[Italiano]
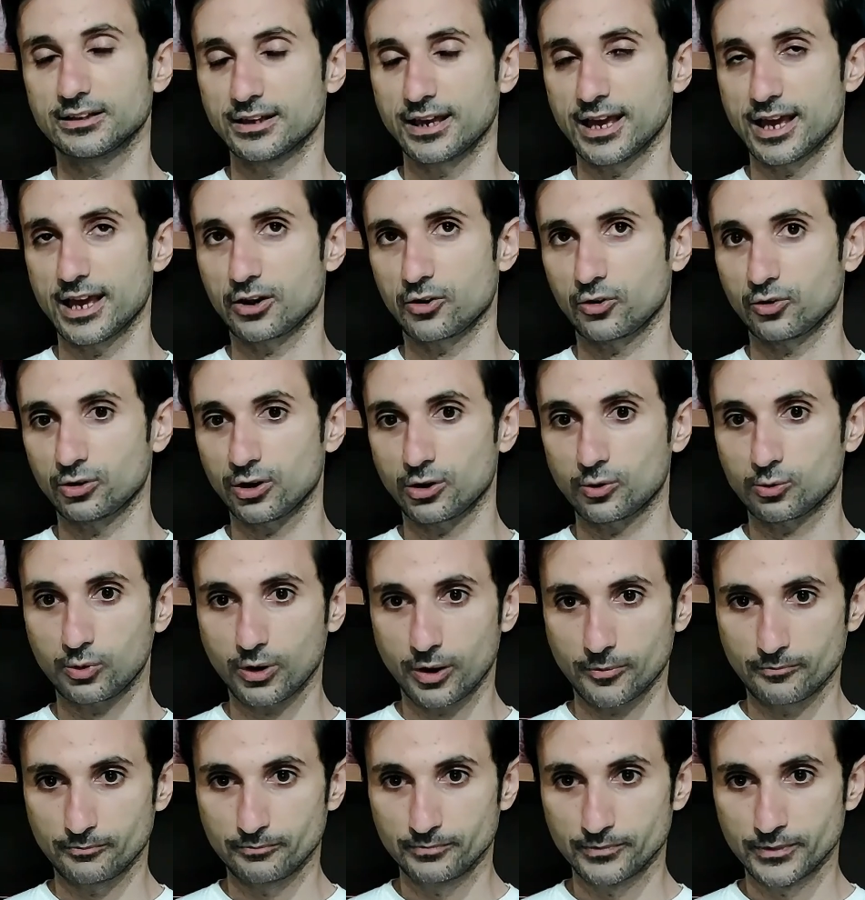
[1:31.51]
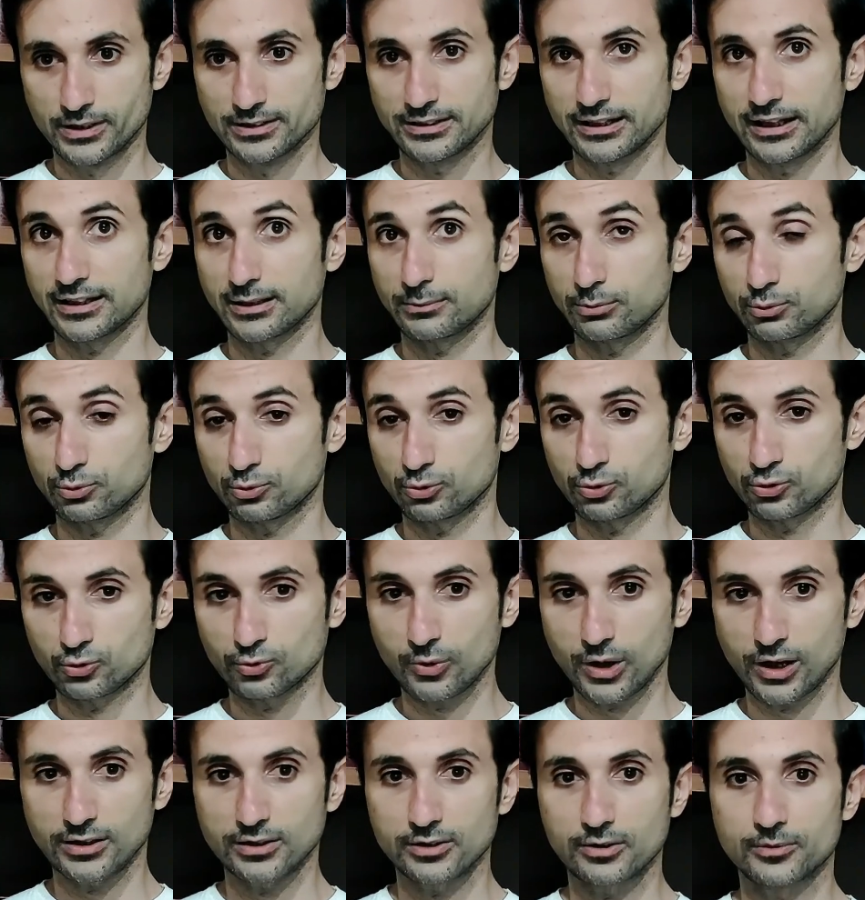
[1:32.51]
Eccola qua, date pure uno
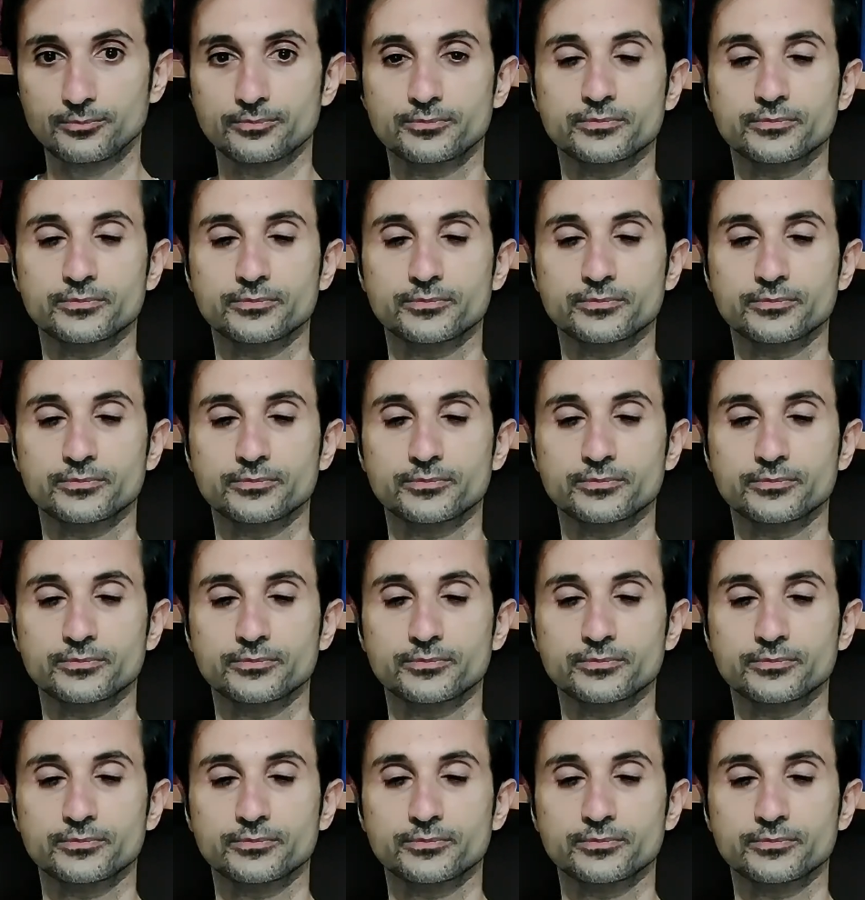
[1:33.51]
sguardo.